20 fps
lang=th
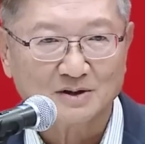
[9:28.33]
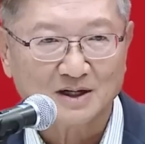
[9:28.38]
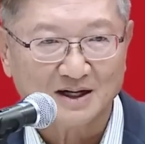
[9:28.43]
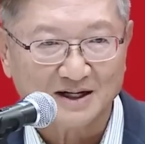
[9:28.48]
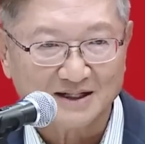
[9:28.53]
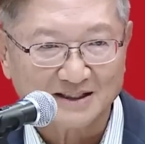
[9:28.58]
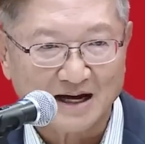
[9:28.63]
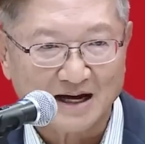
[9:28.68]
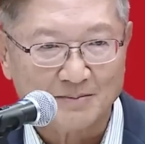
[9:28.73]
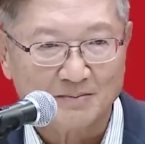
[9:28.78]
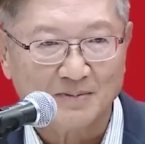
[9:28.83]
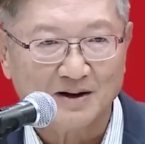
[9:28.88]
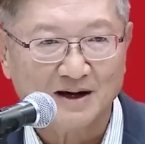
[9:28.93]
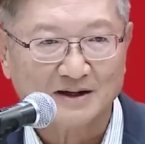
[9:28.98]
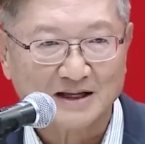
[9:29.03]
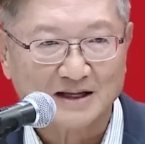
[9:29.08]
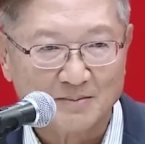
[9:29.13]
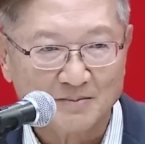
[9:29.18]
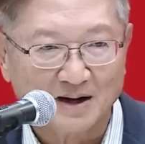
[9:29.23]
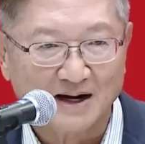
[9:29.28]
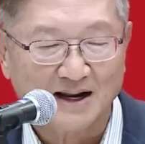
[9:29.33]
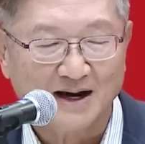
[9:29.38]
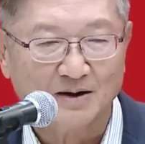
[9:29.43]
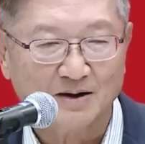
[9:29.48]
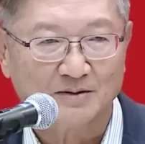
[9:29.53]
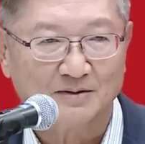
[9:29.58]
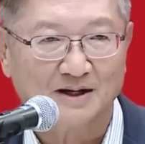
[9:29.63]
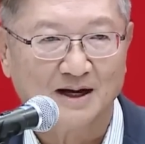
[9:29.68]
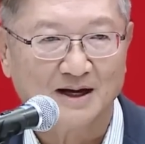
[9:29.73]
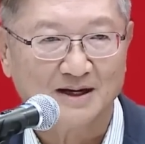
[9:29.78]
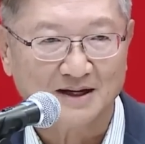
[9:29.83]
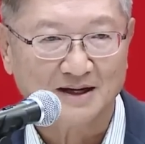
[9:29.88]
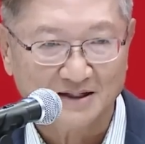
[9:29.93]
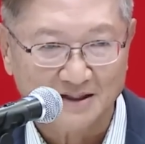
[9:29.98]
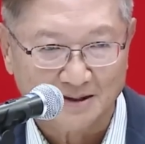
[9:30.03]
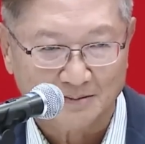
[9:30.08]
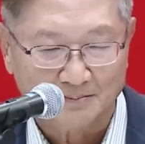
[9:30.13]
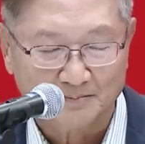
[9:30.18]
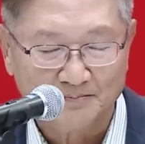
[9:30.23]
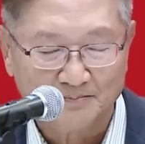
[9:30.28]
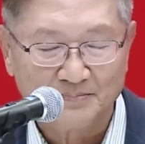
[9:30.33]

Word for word: เคยทำและทำมาแล้วในอดีต